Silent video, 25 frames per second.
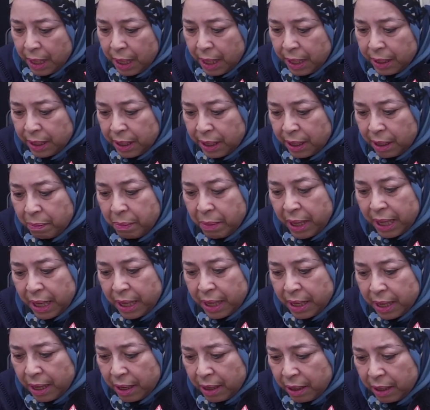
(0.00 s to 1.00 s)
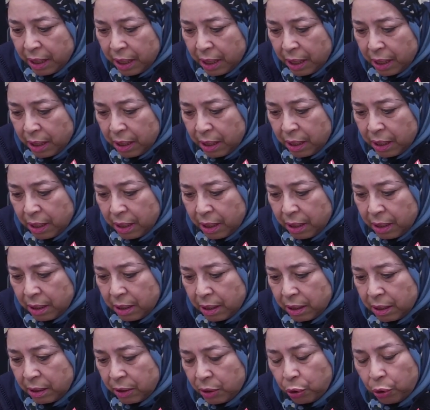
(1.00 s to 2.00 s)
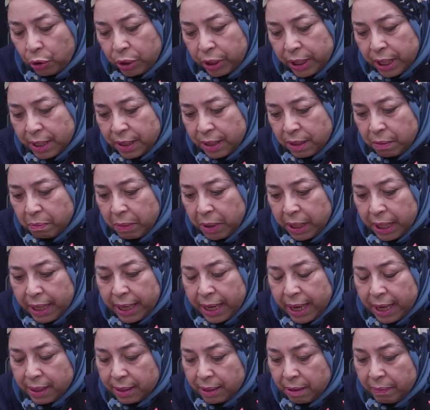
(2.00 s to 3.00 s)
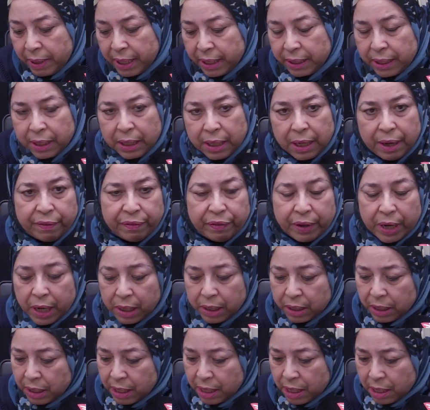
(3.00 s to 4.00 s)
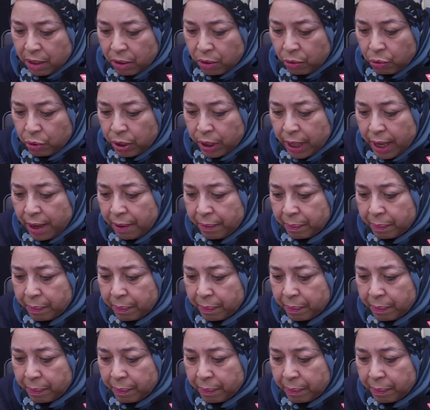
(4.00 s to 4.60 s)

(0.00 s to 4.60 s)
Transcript: اذا كما قلنا الطيور ديال السمن على حسب عدد الافراد ديال الاسره